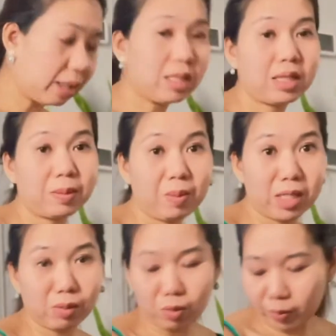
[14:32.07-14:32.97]
sa
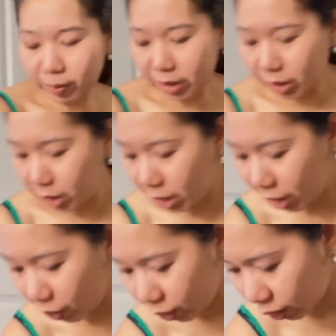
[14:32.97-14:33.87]
Facebook page na
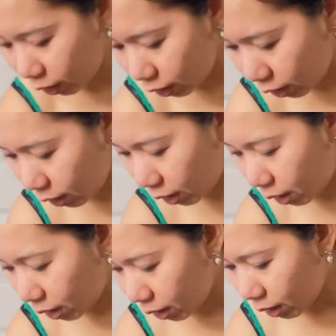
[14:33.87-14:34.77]
yon
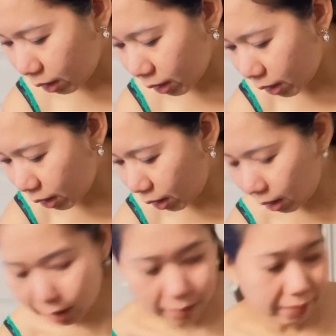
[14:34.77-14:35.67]
kasi